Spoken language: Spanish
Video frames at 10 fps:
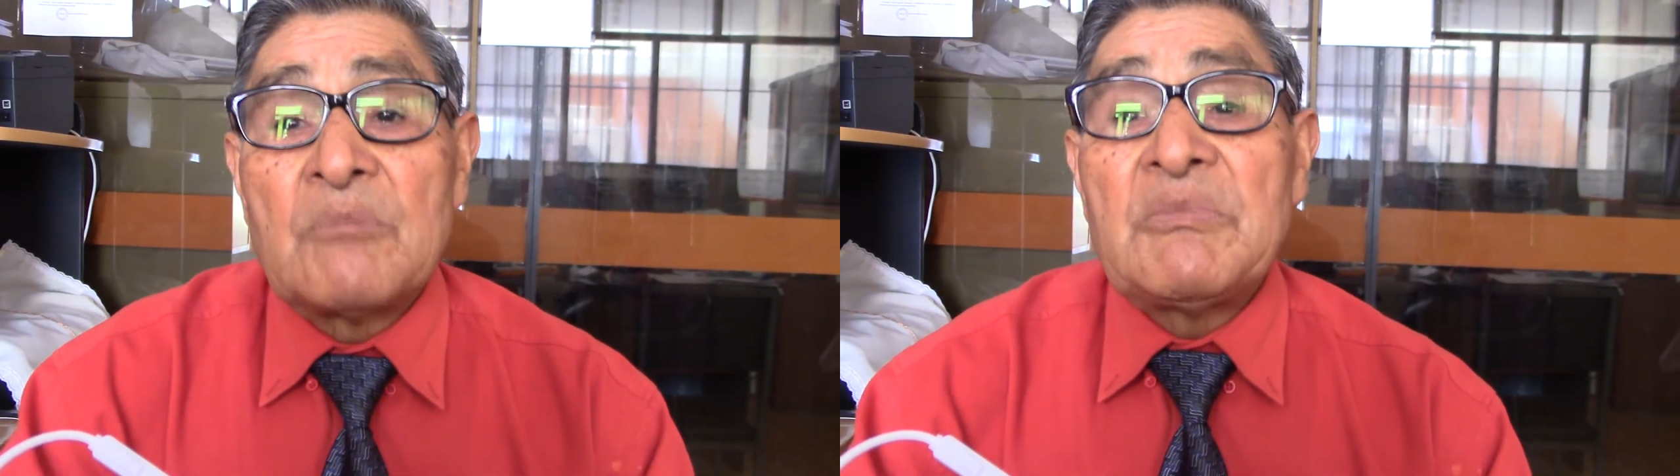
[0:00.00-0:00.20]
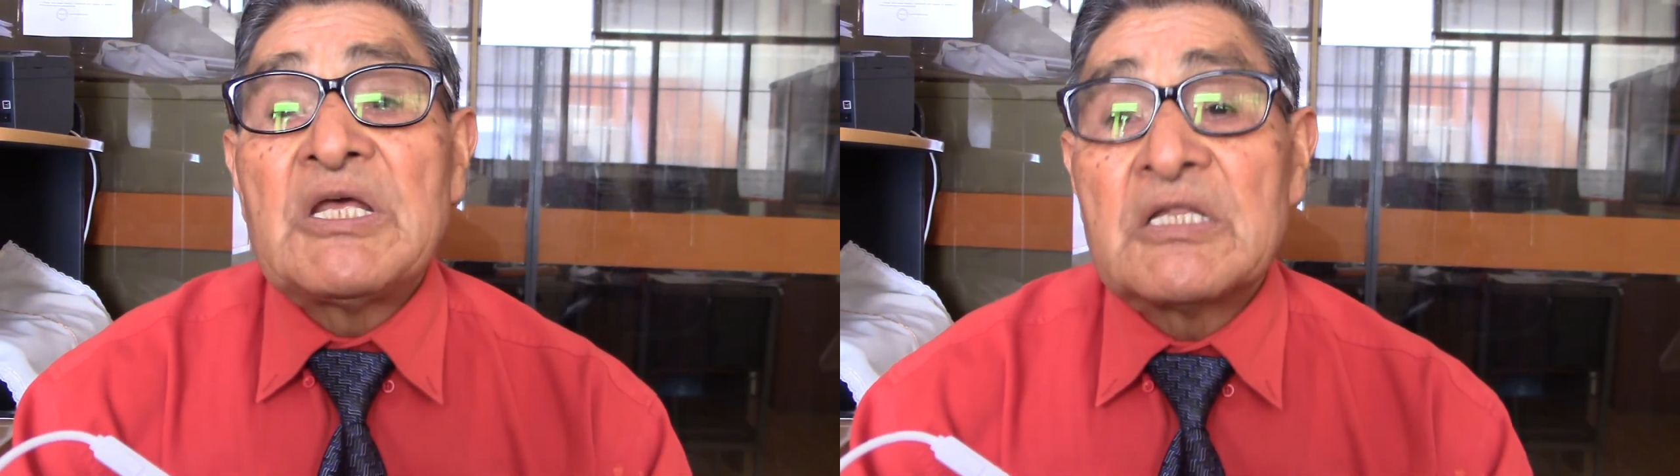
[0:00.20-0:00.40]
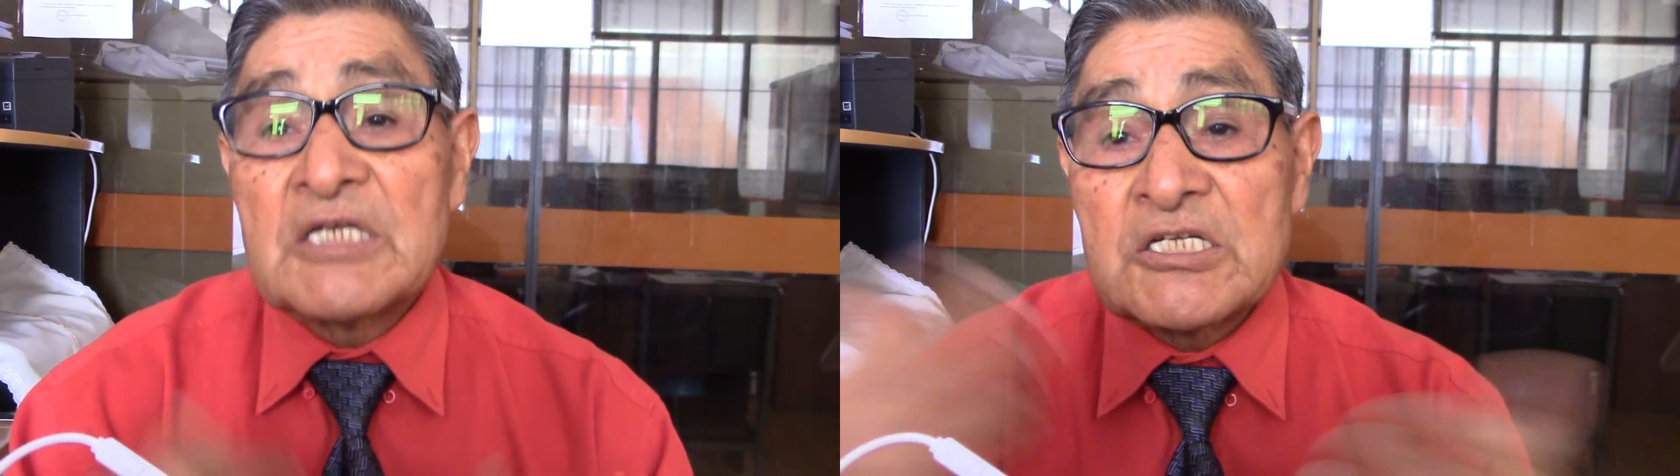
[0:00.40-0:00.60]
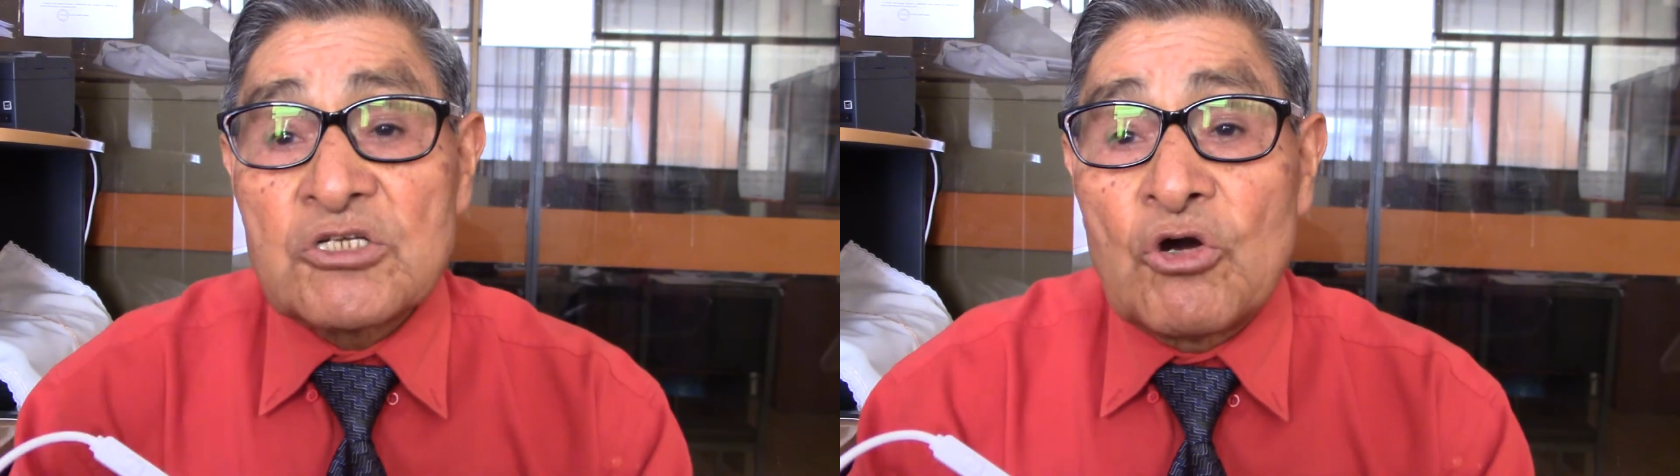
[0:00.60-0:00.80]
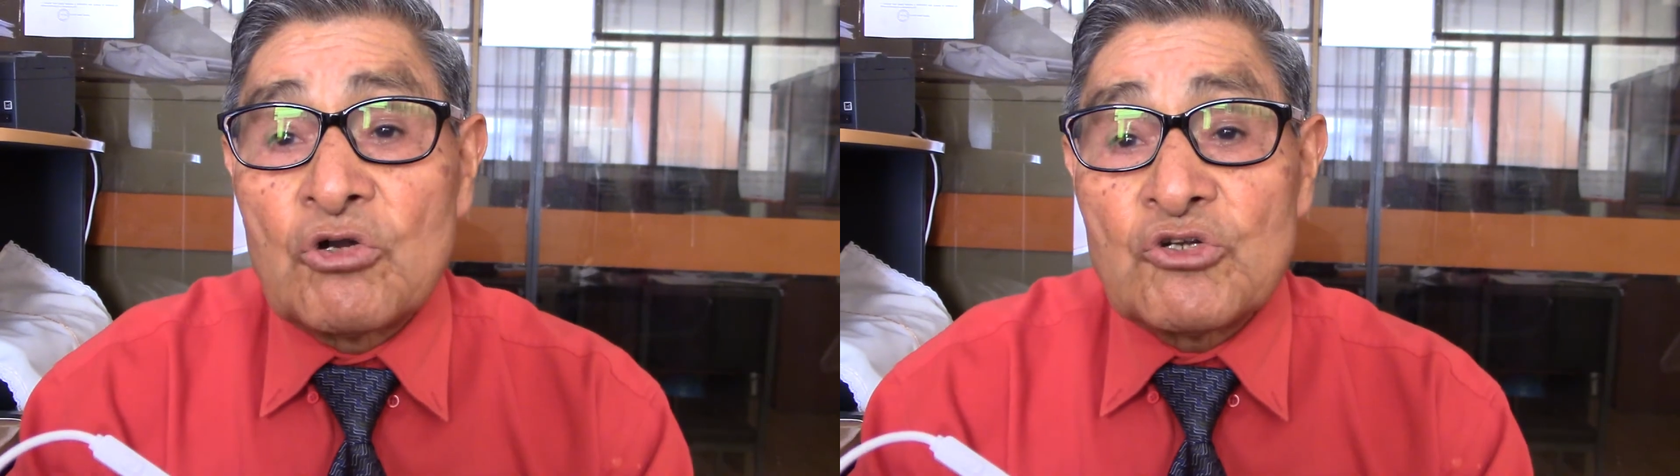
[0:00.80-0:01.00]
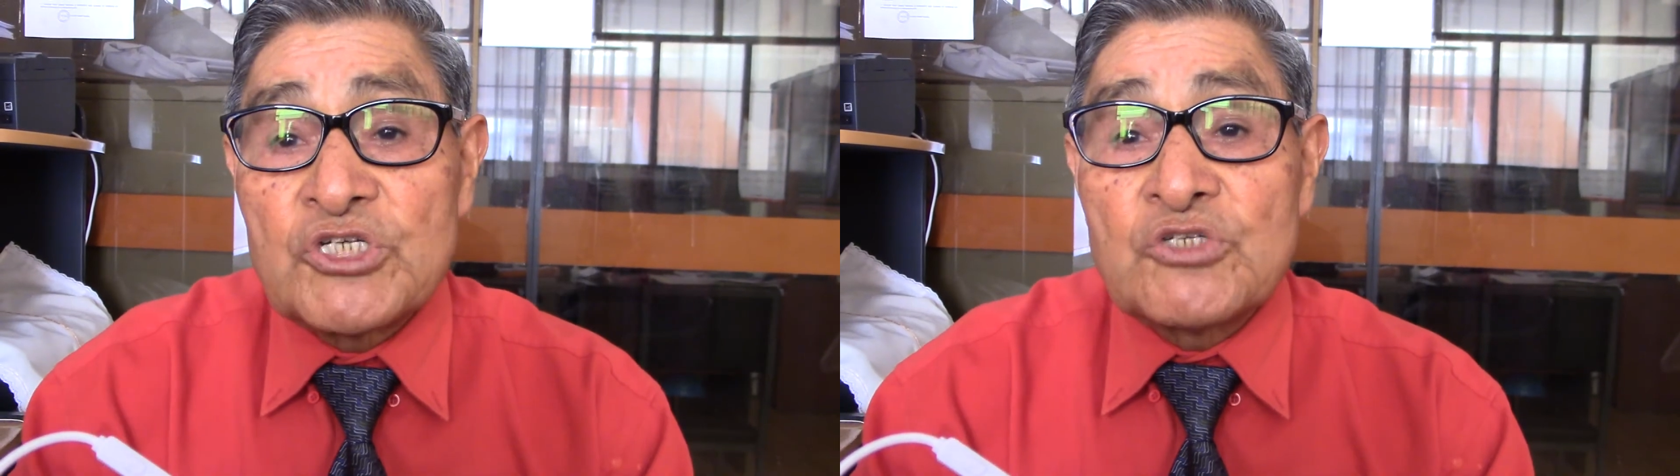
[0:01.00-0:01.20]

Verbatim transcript: Mientras con los